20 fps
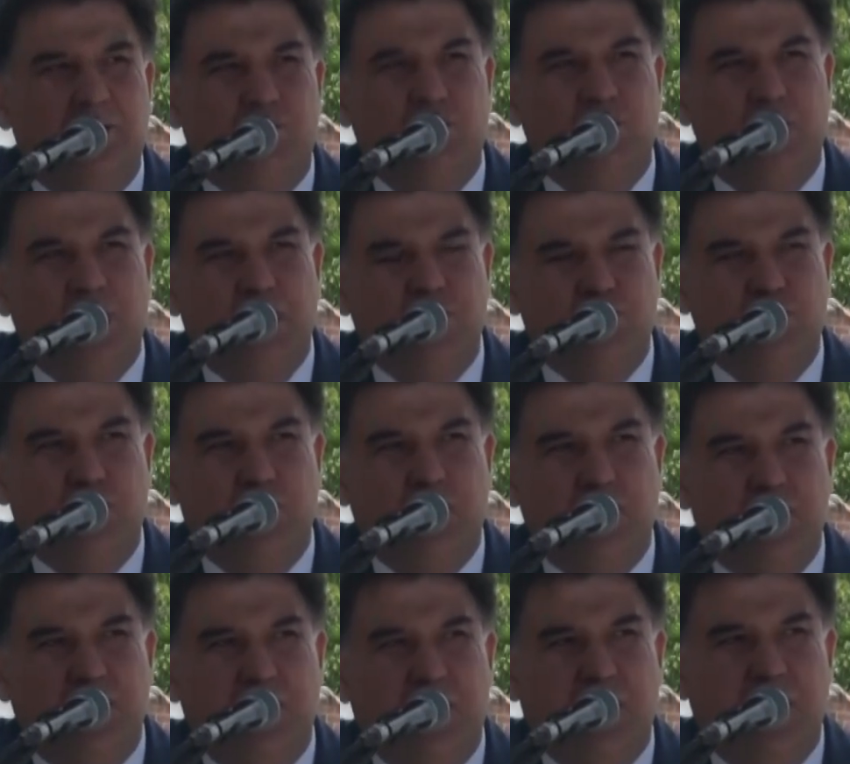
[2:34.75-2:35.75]
Bundan
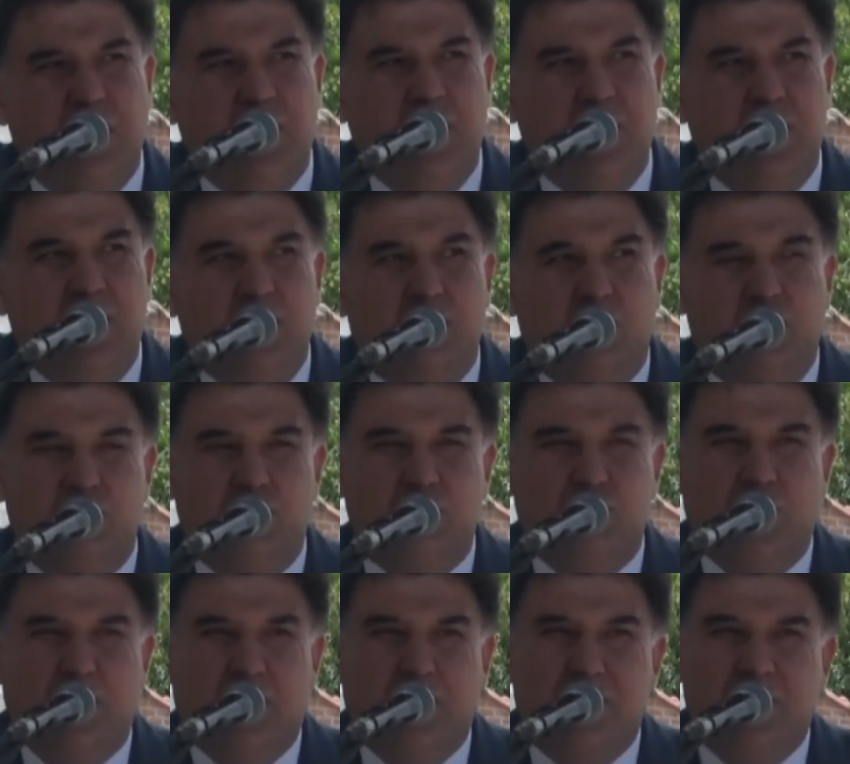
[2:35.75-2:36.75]
sonra da
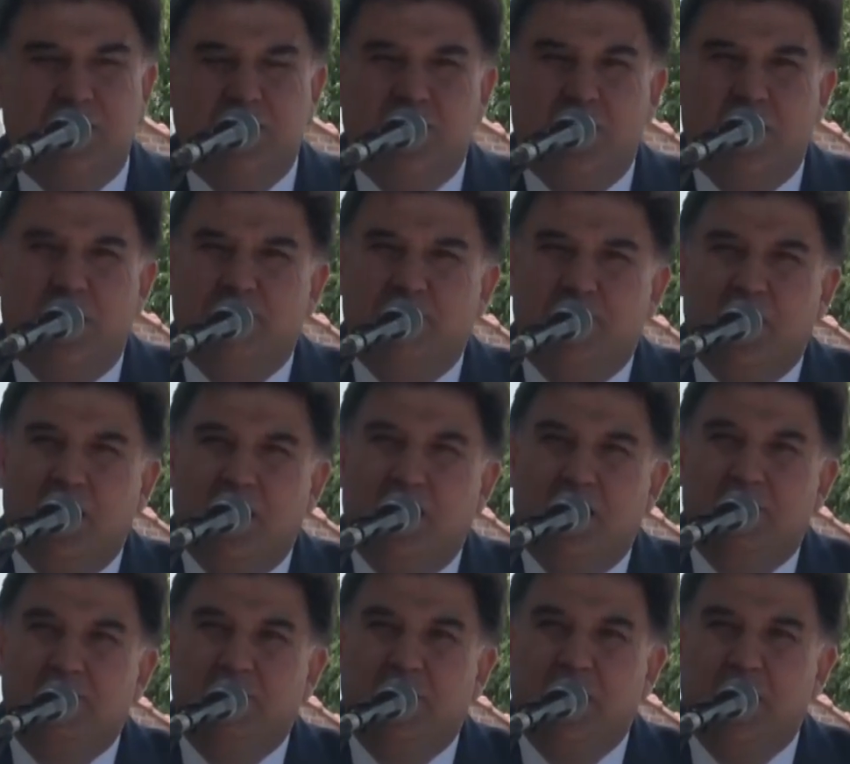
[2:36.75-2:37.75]
uluslararası
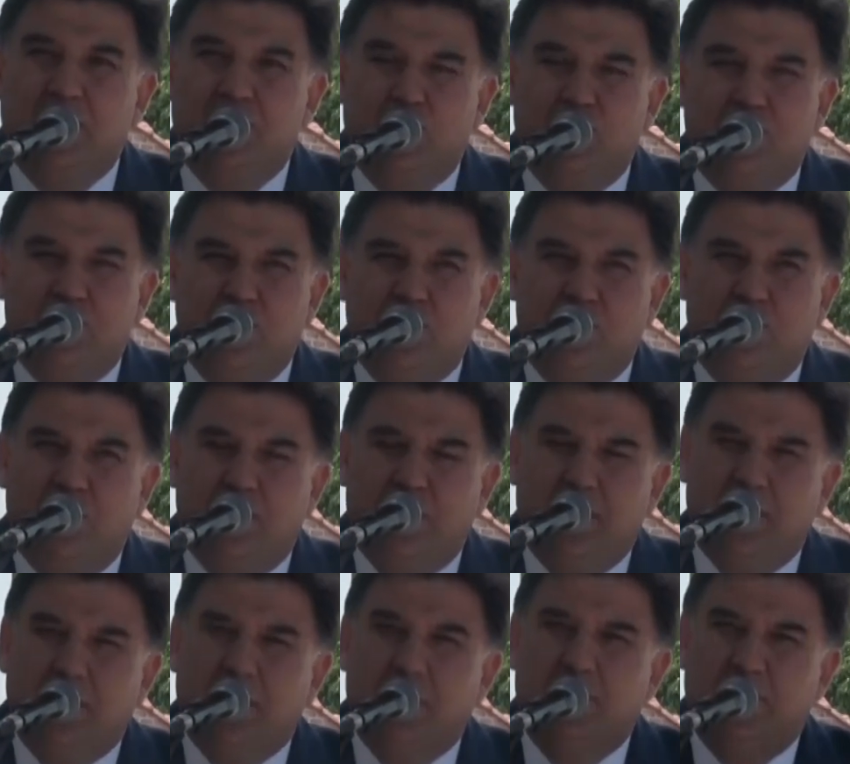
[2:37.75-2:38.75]
çapta biraz önce
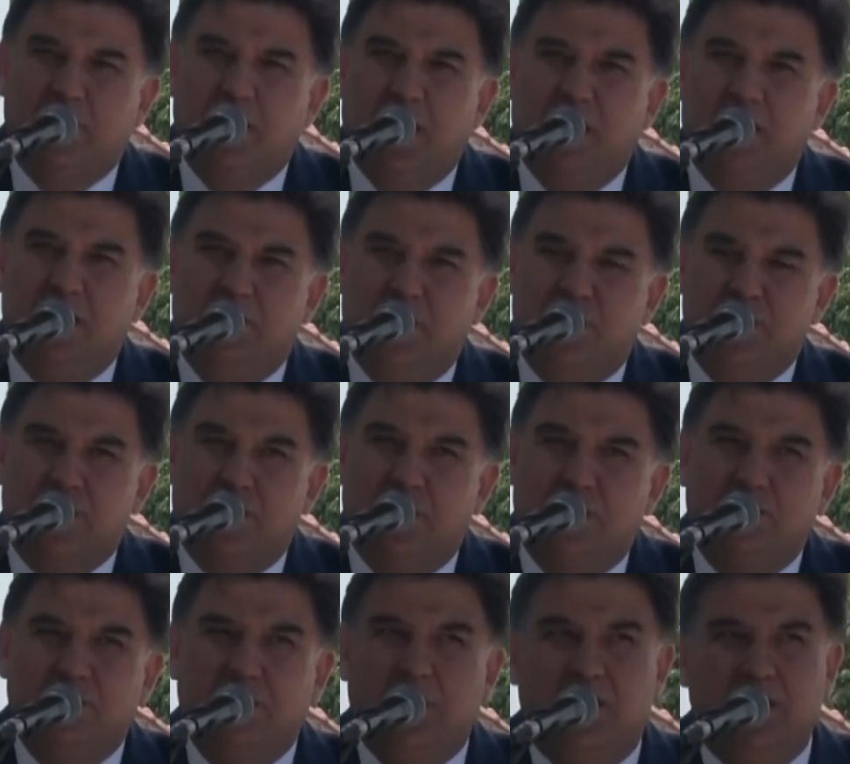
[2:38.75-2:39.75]
söylediği gibi değerli
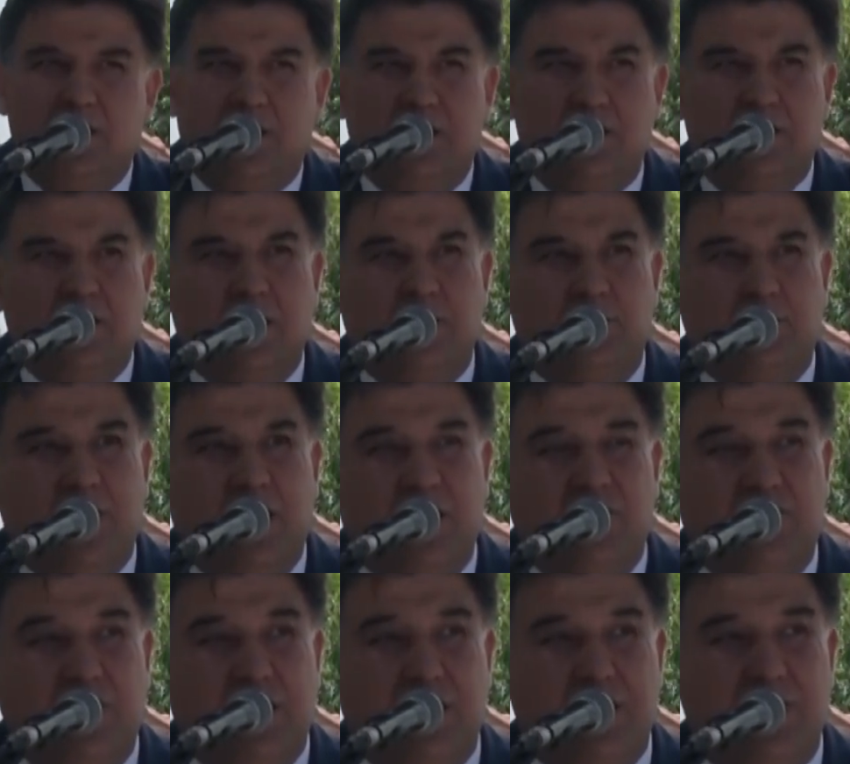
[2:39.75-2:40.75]
başkanımın Adana'da
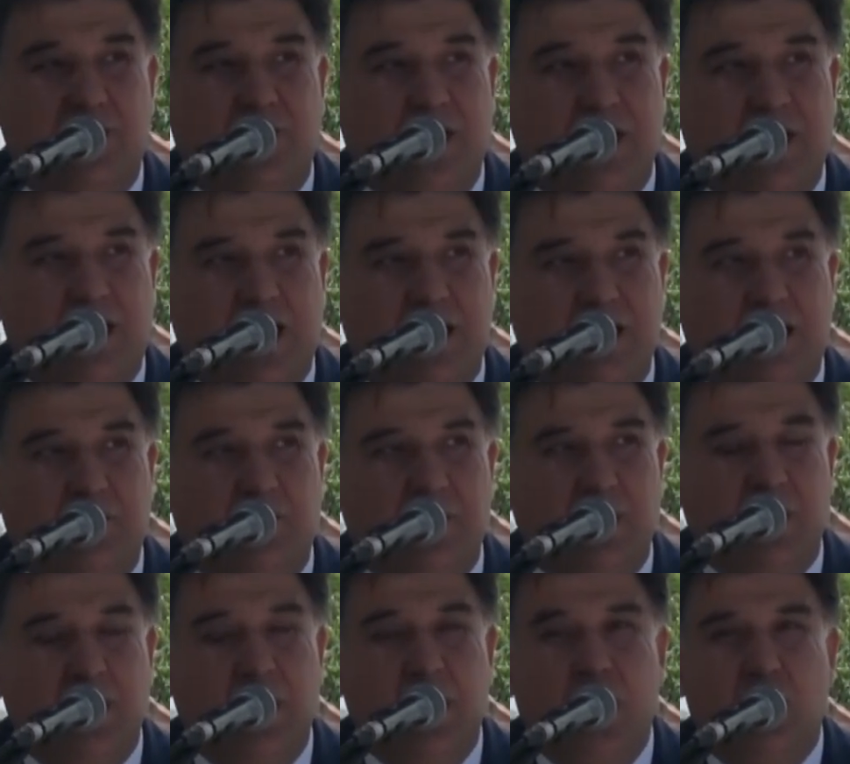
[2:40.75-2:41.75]
yapılan festivaller
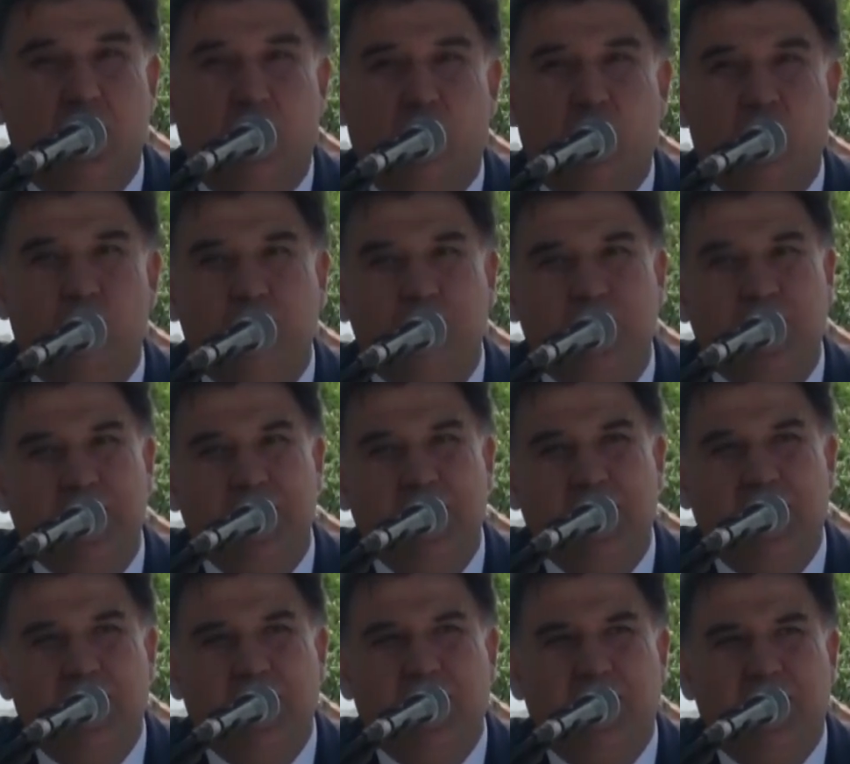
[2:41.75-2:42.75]
gibi on
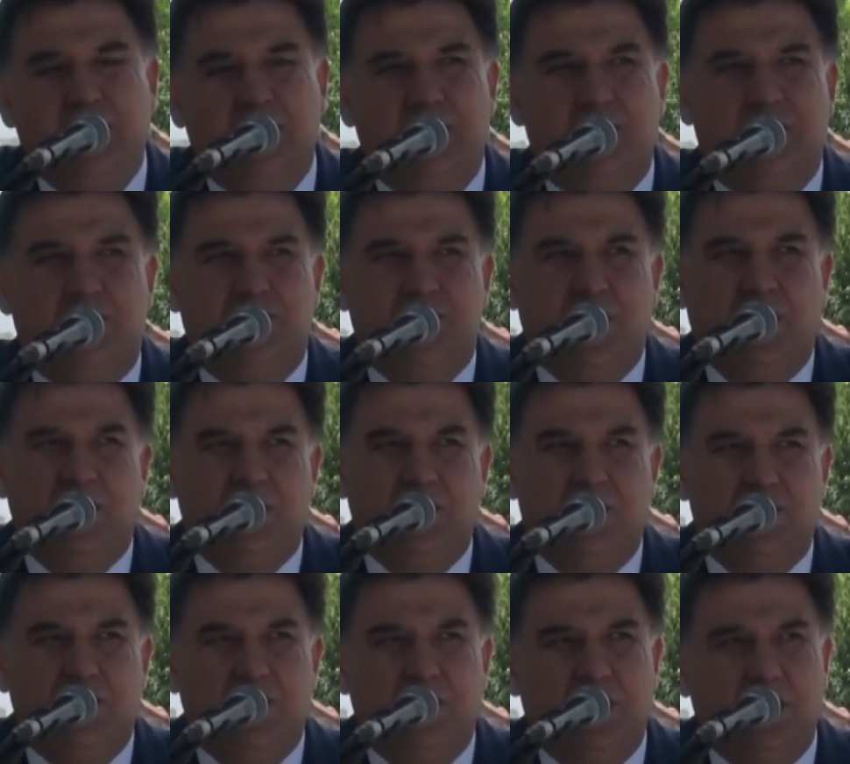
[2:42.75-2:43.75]
binleri şehir
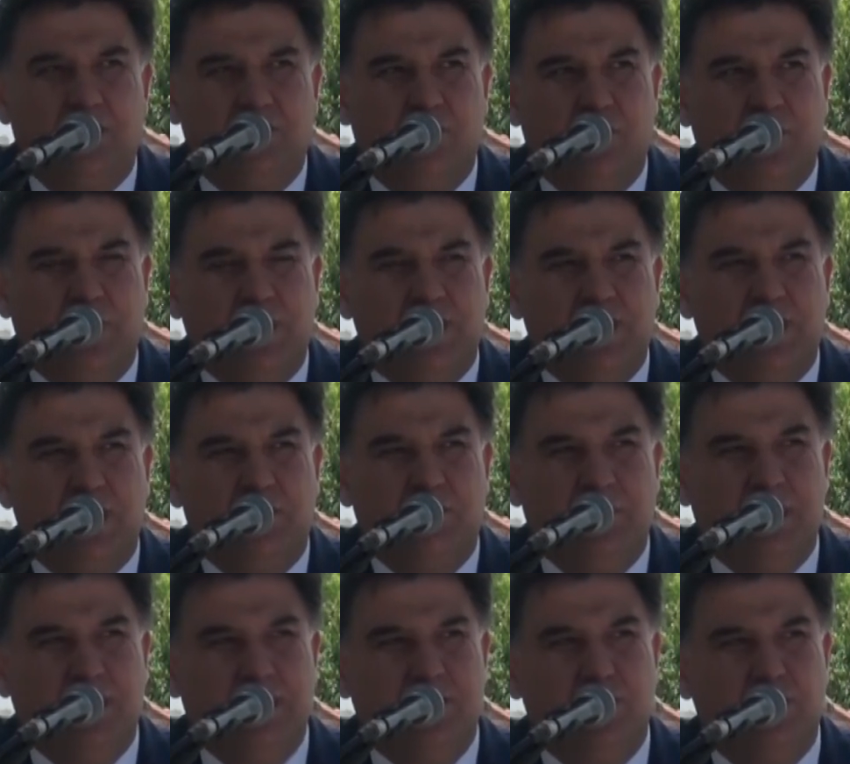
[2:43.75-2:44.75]
dışından buraya
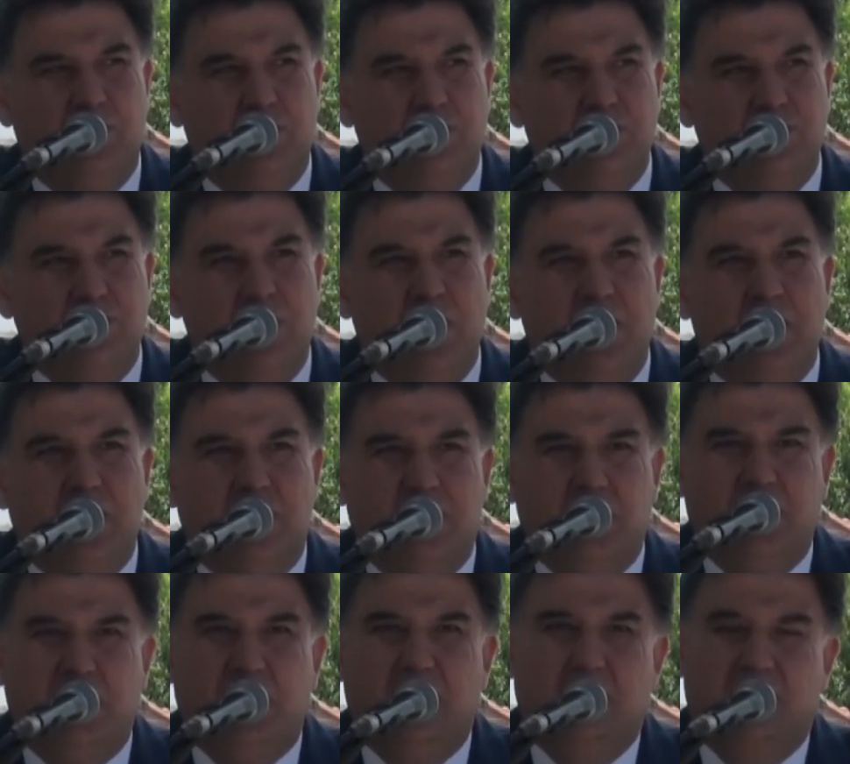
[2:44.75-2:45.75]
çekmek istiyoruz
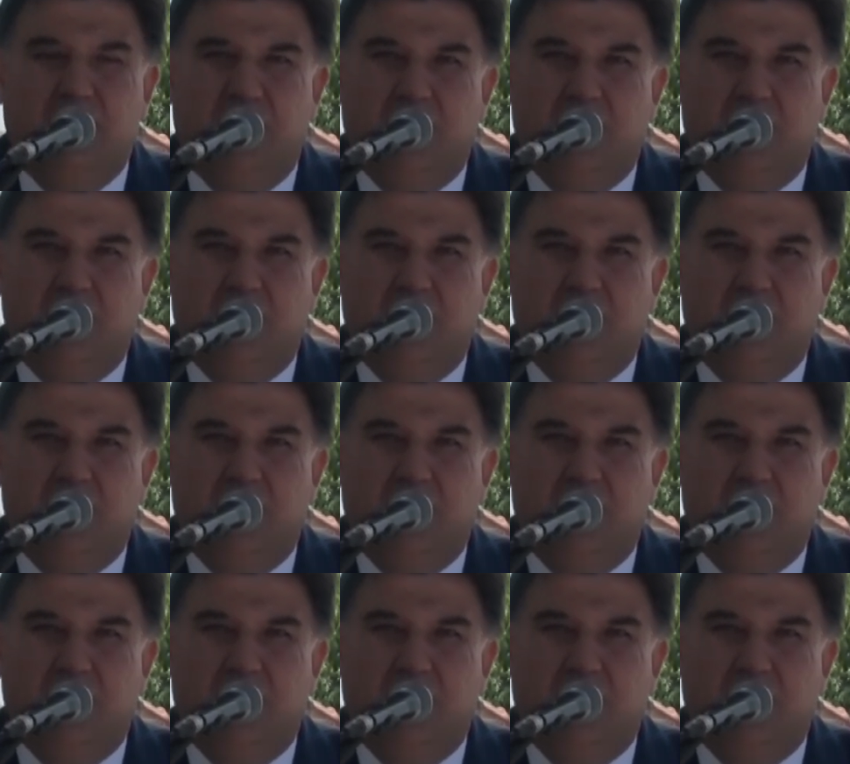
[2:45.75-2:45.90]
ki